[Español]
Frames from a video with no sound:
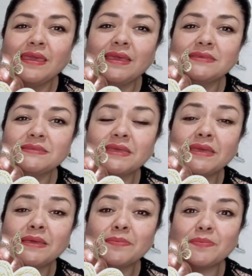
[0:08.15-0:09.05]

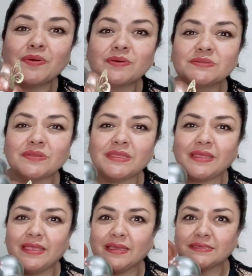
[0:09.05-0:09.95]
este hermoso
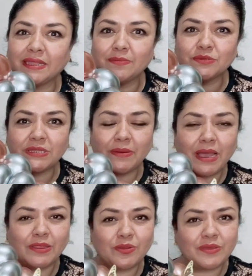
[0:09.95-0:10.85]
detalle que estaremos
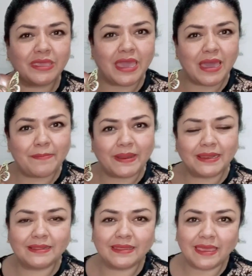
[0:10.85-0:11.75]
trabajando ya para
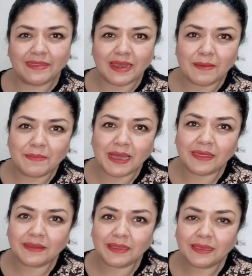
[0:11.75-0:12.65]
el Día de la
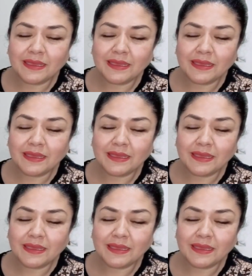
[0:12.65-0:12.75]
Madre.